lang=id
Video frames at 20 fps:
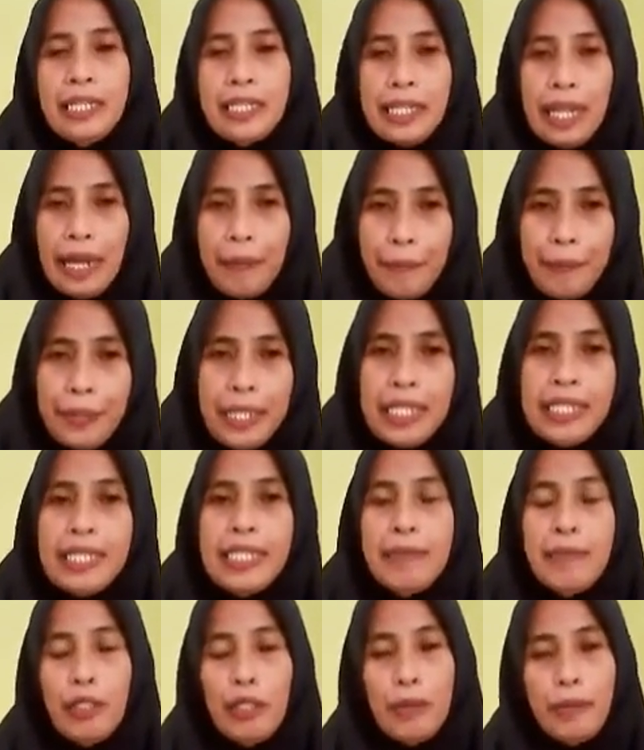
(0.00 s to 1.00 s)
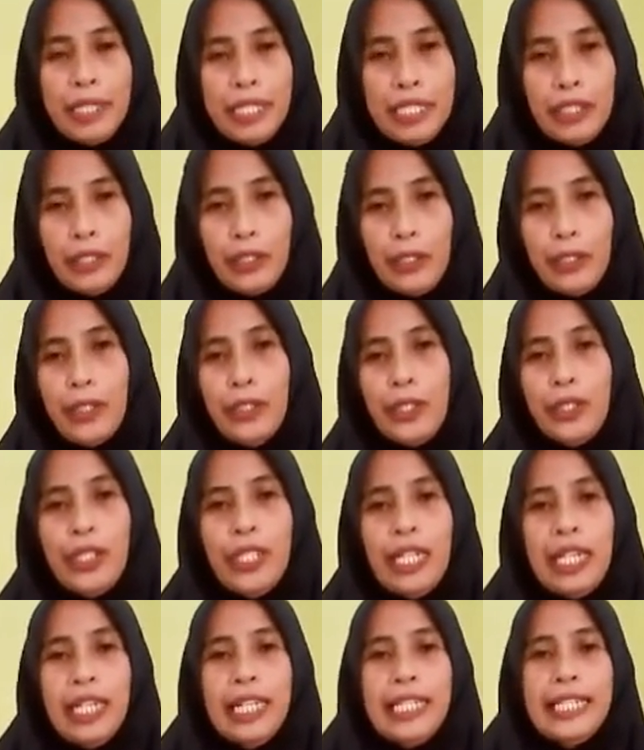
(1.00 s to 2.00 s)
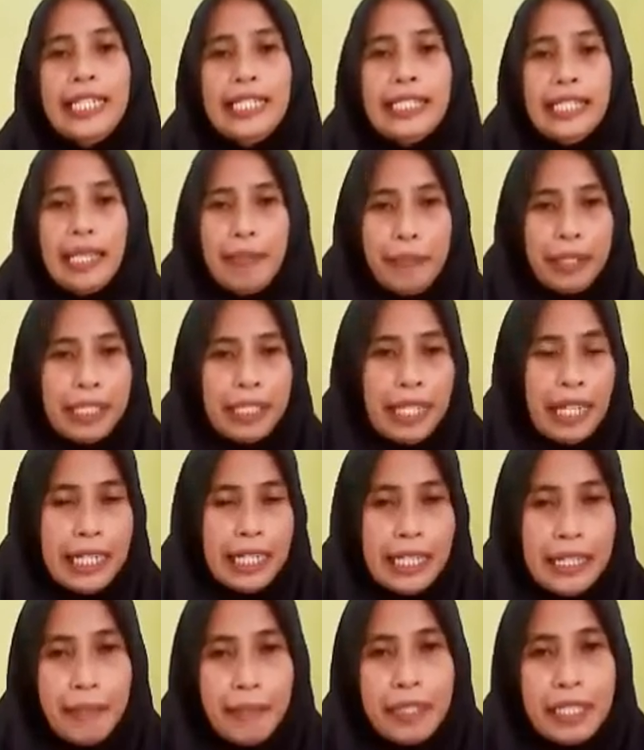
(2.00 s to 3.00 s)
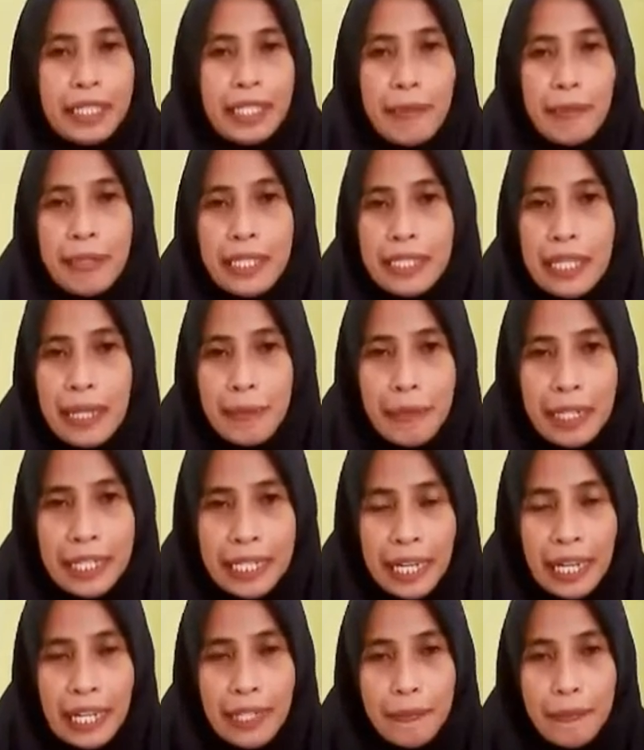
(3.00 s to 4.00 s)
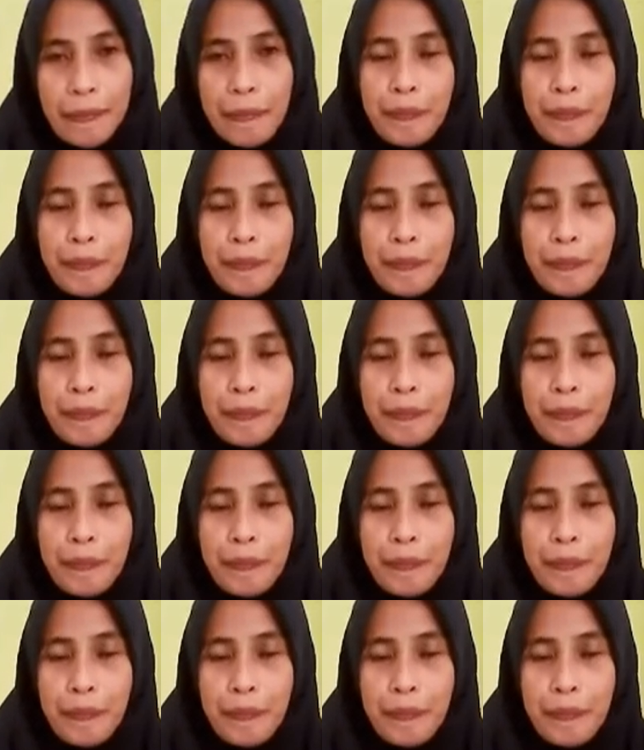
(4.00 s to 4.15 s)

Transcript: Tetapi sebelum itu, kita bernyanyi bersama-sama ya.